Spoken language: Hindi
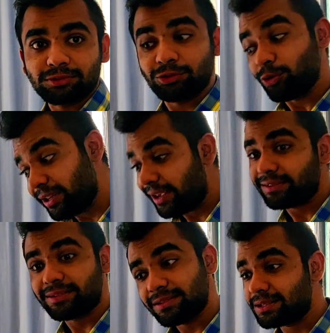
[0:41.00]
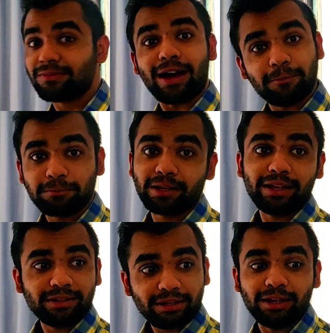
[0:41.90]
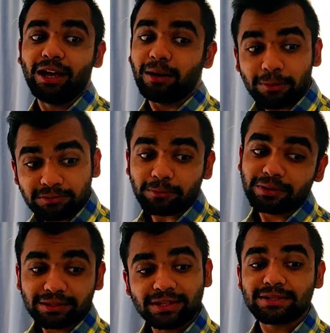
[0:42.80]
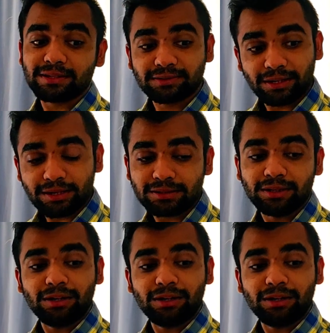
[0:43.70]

क्योंकि ये सर सिर्फ आपके नहीं अब हम सबके सर है सर